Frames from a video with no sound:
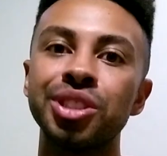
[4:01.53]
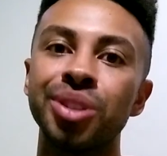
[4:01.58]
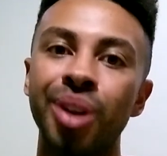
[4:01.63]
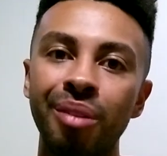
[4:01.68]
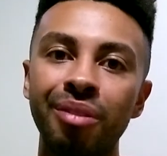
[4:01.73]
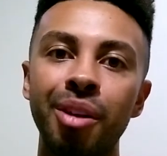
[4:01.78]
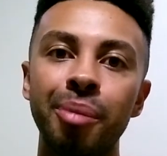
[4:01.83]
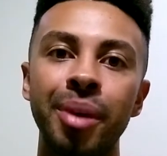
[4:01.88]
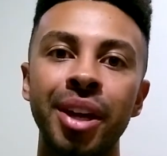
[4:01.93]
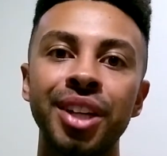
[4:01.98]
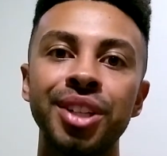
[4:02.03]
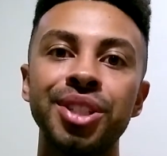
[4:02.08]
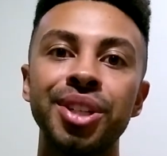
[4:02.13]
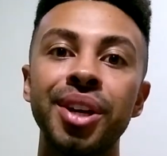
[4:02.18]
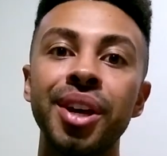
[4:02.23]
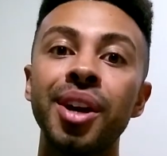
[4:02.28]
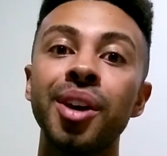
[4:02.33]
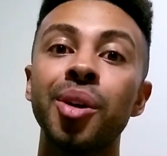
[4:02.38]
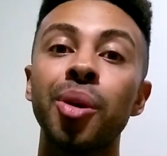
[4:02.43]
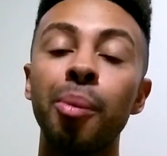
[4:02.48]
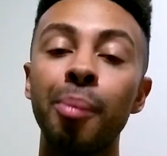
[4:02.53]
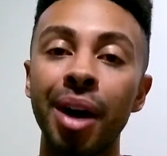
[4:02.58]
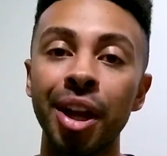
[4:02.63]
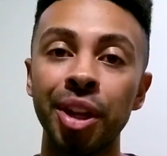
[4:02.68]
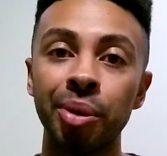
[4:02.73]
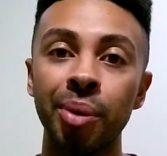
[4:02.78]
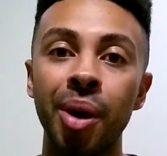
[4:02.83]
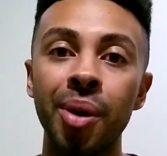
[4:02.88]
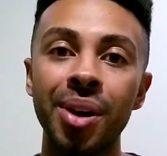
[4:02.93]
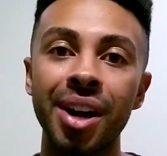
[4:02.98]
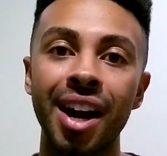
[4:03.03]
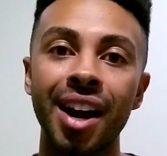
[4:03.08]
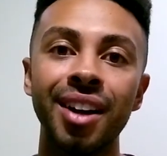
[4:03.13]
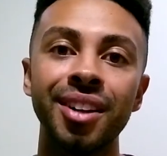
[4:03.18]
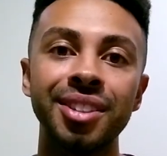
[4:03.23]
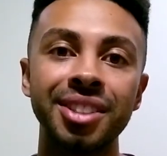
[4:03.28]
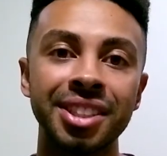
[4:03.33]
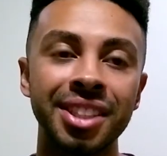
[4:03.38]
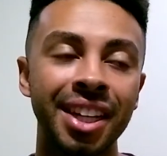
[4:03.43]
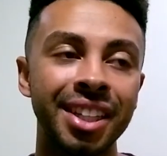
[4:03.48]
novas novamente o Manuel
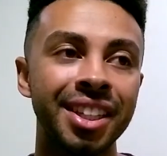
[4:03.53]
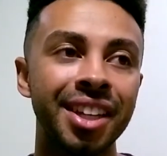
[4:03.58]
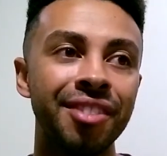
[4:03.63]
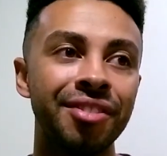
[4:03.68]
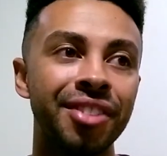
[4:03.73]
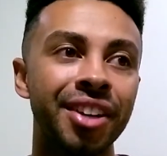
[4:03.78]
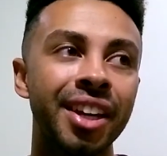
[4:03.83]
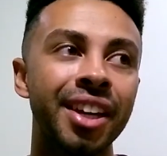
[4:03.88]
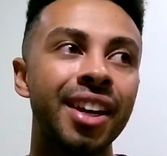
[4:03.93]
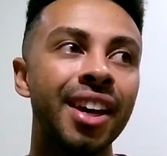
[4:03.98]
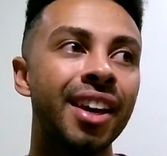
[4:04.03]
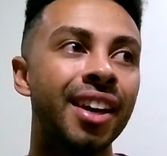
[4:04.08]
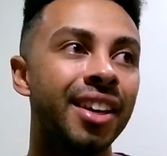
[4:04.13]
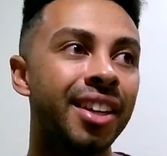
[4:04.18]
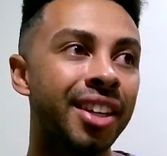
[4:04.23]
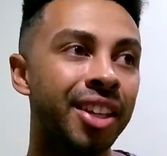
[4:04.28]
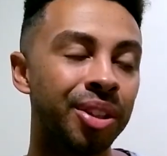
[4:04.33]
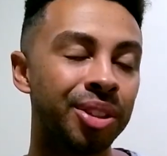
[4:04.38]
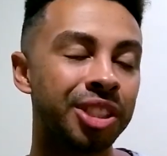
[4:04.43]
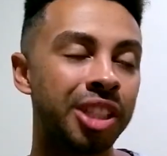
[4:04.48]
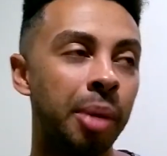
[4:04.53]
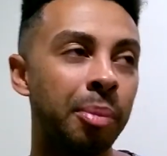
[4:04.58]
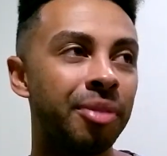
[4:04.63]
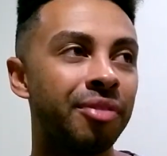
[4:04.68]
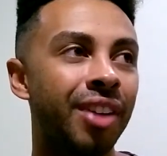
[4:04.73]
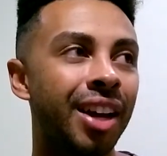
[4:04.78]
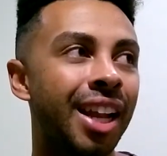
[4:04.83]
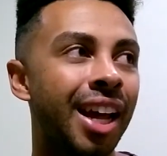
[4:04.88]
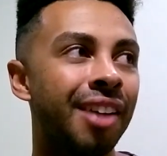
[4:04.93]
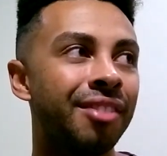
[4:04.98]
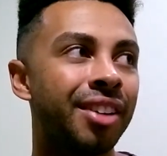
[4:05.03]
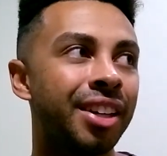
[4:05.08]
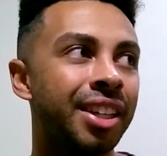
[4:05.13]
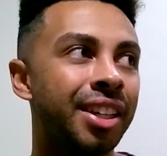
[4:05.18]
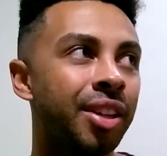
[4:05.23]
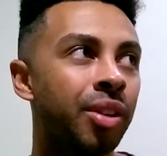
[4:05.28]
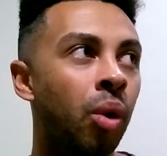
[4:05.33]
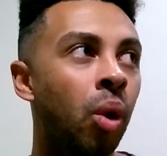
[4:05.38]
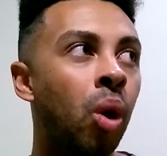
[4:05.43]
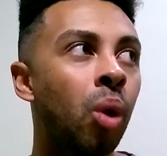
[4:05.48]
Carlos na TV. E eu sempre falava
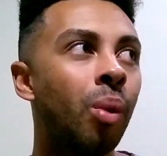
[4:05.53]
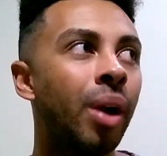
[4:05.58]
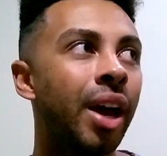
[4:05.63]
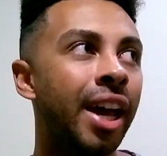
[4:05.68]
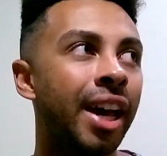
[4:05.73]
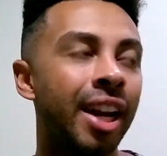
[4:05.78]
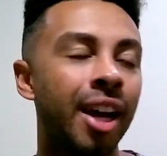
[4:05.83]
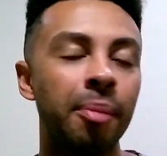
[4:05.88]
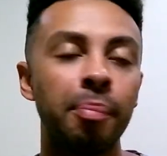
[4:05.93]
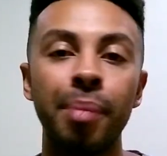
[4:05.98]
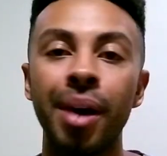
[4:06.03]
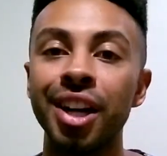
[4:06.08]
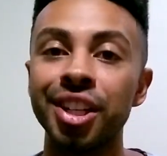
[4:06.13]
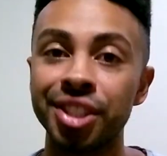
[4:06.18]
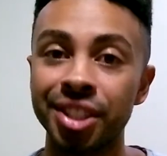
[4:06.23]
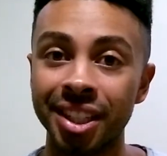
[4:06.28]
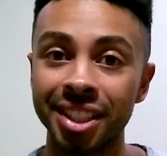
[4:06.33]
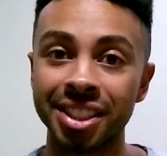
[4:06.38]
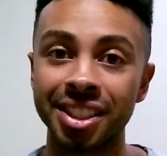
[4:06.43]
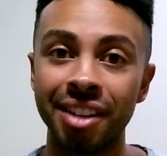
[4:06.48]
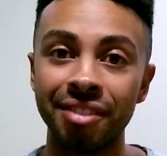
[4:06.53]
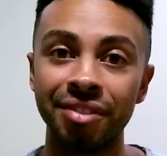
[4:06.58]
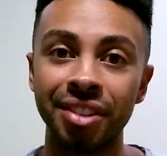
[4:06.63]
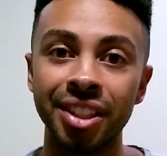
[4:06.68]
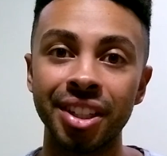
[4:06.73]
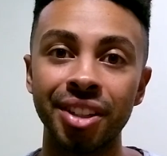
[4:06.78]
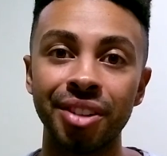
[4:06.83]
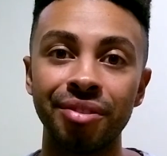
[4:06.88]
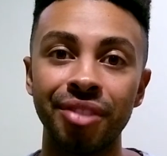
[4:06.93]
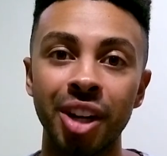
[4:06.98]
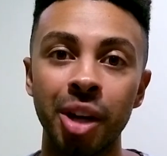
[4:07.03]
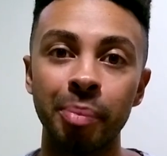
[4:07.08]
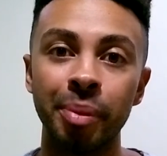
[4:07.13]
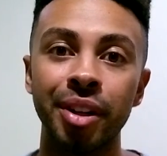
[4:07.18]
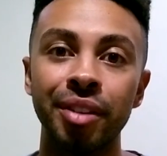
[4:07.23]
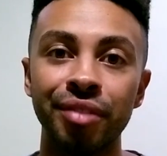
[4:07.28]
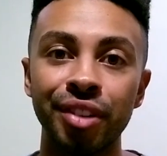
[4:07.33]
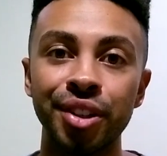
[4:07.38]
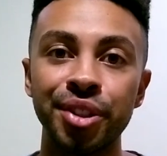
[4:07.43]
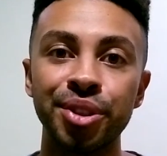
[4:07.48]
que ou era Páginas da Vida, não vale a
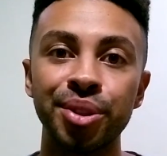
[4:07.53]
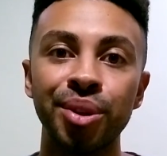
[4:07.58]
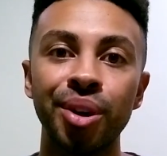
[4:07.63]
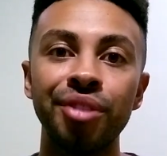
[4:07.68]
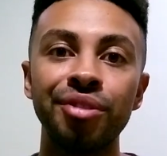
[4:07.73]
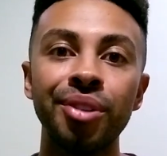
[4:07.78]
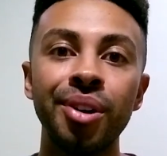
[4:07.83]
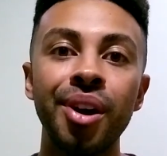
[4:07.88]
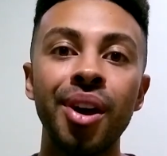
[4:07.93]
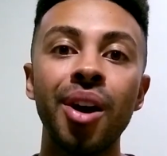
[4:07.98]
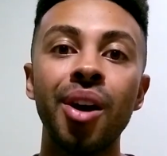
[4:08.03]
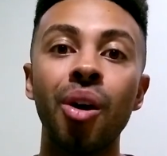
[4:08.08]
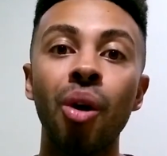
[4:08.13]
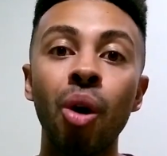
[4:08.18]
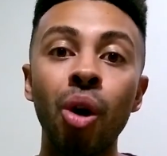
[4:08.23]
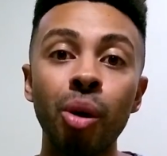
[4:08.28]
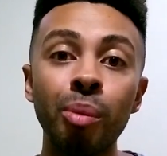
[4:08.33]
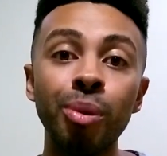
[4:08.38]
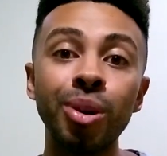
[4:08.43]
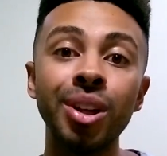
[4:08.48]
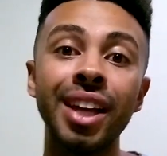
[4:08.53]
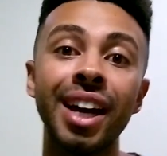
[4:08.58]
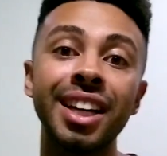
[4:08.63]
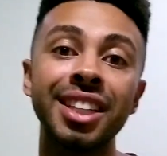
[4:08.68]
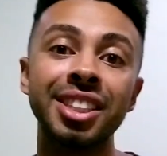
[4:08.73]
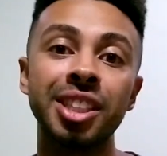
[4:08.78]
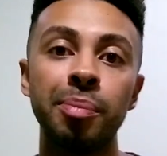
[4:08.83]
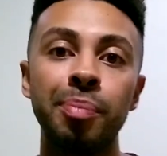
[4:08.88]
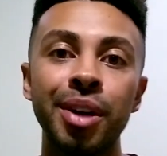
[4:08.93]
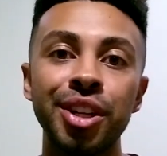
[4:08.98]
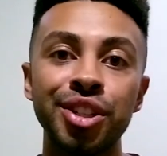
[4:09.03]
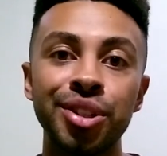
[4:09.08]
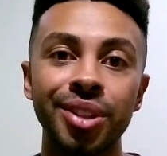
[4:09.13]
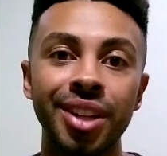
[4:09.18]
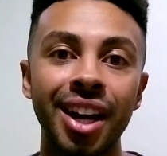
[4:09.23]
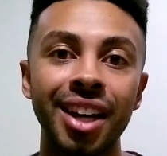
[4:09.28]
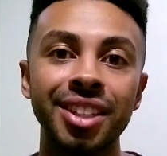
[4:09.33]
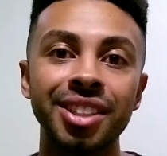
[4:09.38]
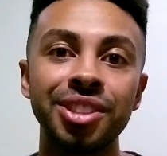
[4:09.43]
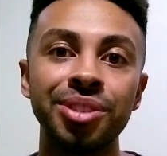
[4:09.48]
pena ver de novo, ou Mulheres
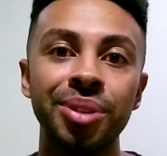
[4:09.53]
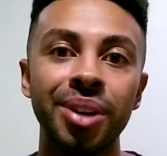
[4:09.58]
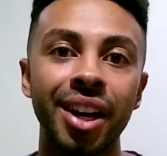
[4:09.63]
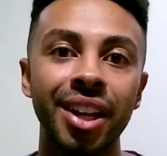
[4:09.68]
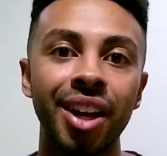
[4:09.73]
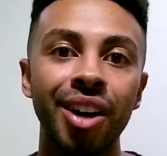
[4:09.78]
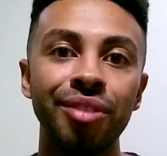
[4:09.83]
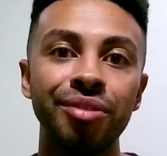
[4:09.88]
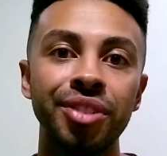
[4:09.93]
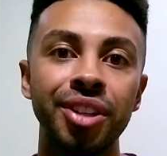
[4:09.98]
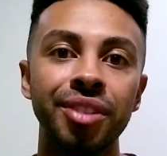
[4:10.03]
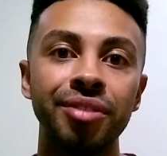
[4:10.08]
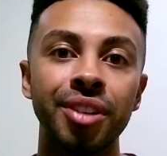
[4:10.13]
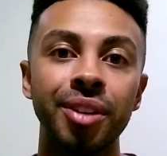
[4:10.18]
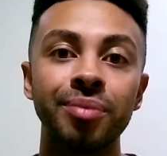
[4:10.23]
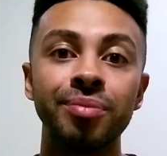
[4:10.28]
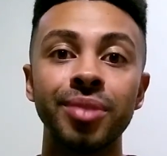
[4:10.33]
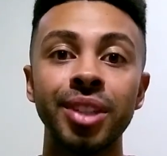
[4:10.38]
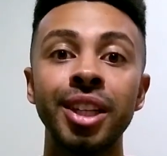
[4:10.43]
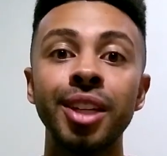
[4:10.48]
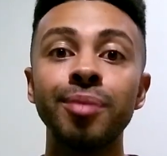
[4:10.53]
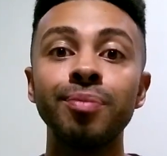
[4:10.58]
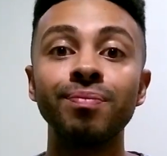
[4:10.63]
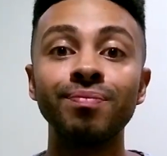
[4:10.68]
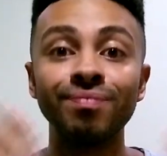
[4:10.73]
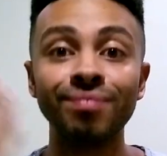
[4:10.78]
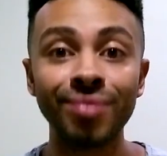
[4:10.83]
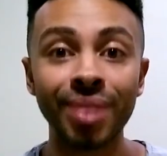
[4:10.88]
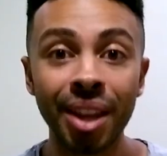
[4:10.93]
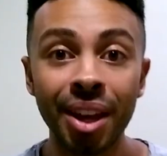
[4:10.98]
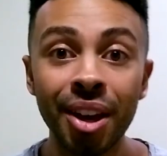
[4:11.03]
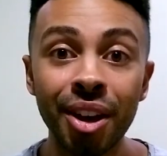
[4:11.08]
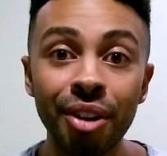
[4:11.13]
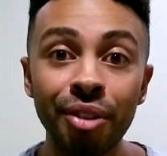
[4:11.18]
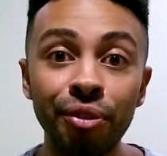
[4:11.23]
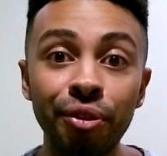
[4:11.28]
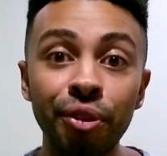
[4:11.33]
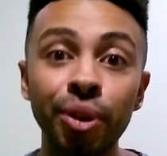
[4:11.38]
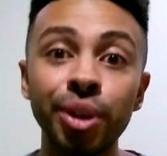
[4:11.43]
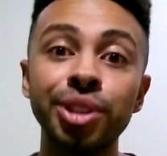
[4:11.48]
Apaixonadas no canal Viva. E
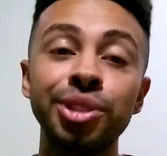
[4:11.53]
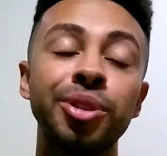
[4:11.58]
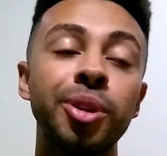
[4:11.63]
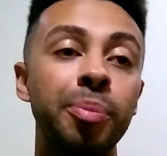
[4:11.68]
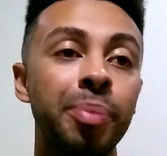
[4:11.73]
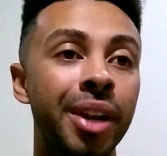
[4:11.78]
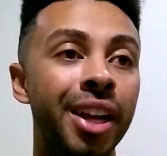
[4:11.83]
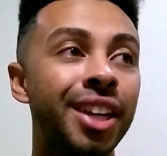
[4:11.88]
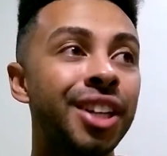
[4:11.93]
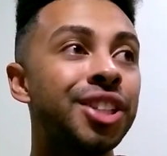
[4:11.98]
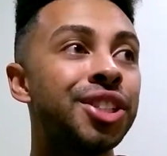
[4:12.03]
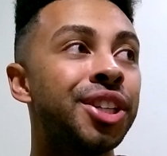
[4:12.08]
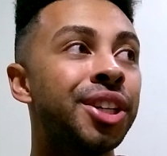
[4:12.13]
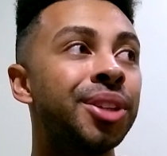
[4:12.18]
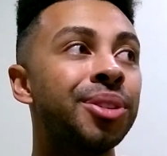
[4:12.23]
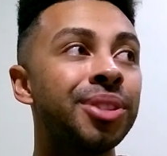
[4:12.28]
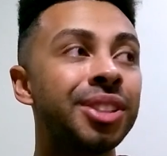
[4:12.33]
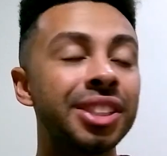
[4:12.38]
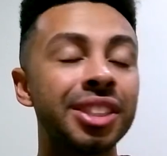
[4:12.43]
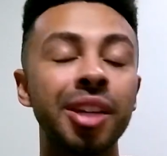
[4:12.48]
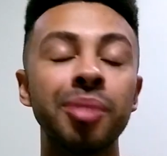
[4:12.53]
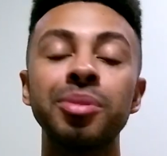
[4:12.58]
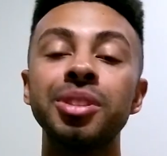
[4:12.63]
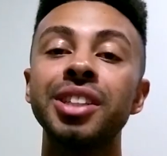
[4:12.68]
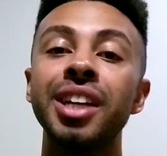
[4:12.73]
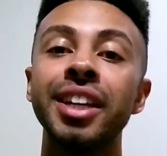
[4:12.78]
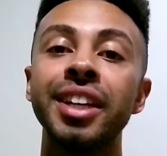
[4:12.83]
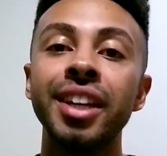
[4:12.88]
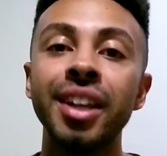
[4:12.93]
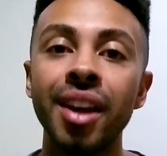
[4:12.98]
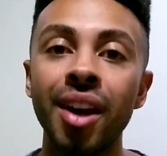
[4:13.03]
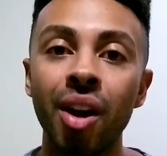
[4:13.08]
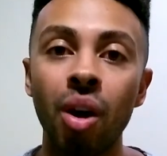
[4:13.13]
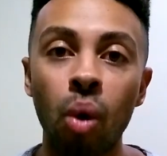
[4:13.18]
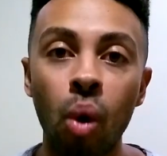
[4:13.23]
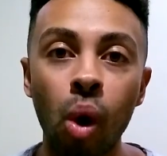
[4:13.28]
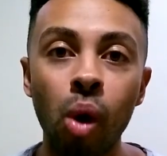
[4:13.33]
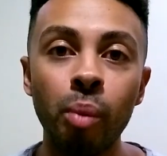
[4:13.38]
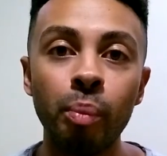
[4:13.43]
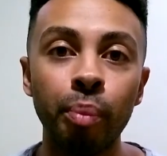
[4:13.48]
fui surpreendido, estamos aí
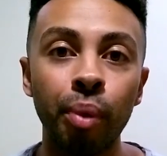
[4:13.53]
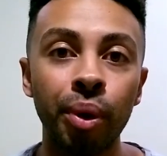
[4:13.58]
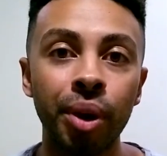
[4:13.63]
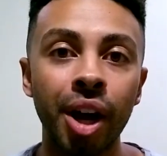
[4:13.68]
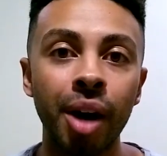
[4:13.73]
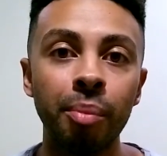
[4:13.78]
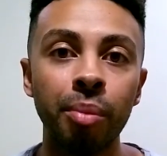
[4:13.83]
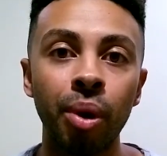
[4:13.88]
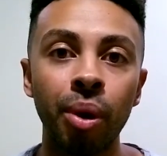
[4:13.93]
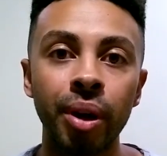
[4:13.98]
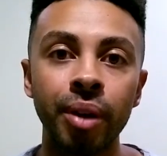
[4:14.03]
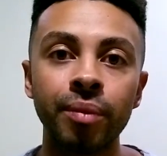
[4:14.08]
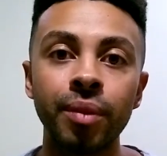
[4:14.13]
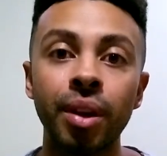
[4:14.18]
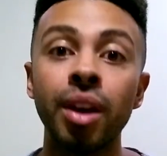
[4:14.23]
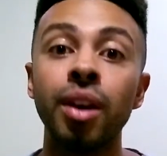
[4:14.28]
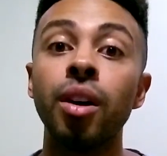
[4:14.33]
com Por Amor.